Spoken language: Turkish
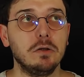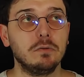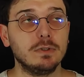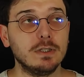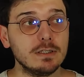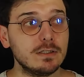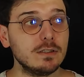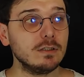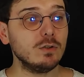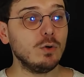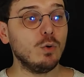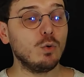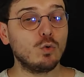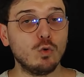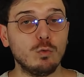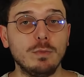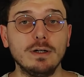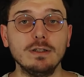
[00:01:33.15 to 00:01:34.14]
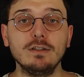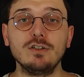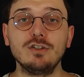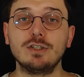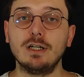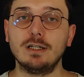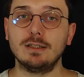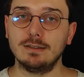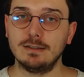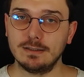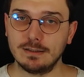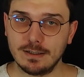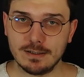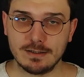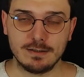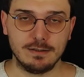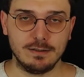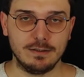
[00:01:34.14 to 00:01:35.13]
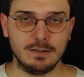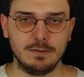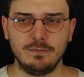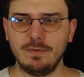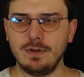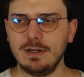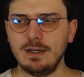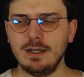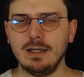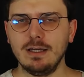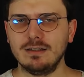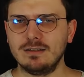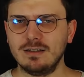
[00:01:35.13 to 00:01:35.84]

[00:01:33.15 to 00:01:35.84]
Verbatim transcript: nasıl okuma alışkanlığı kazanırım ve